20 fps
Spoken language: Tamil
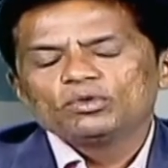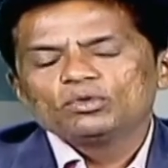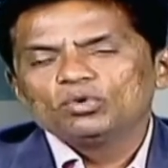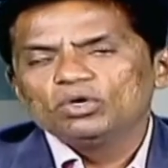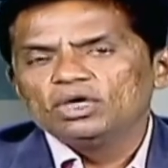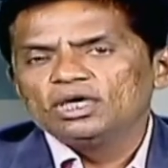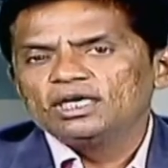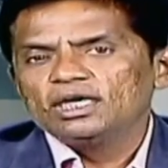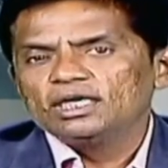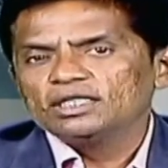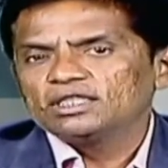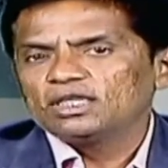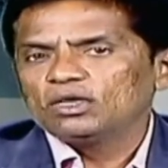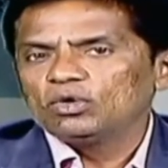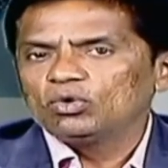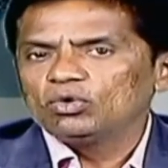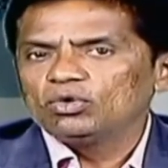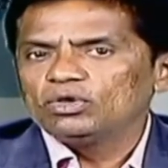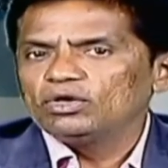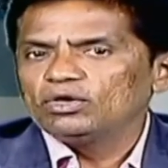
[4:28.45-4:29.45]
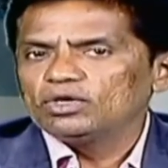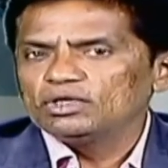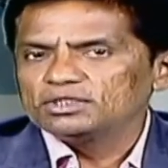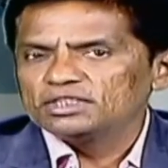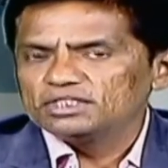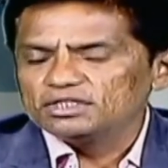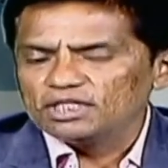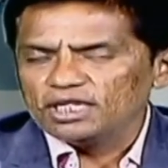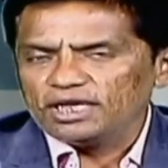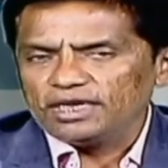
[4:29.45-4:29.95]
தொழில் நடத்துகிறக்குரியோட
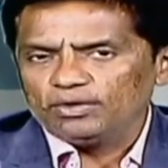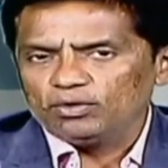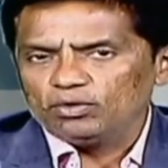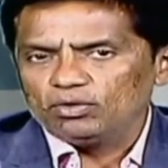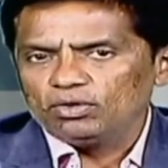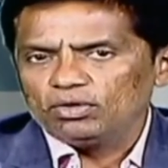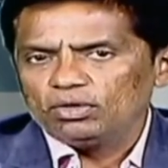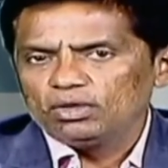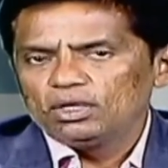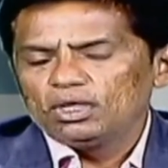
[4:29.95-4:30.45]
சிந்தனையும்